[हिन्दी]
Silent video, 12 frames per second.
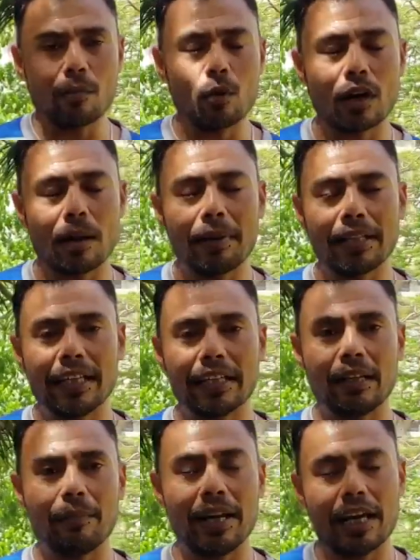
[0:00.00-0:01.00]
मुकाबला
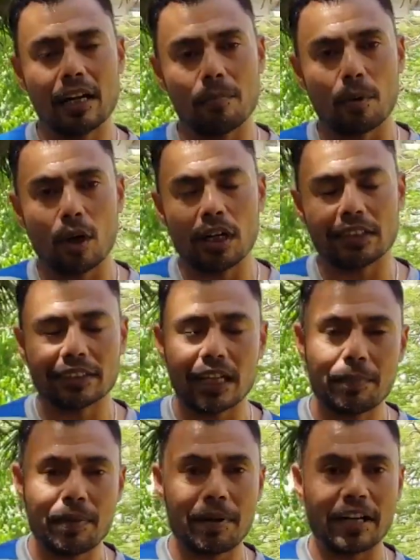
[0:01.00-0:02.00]
देखने मिलेगा बॉलर्स का
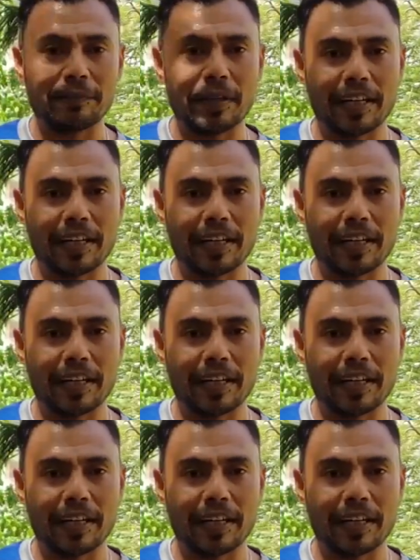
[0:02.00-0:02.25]
भी बैट्समैन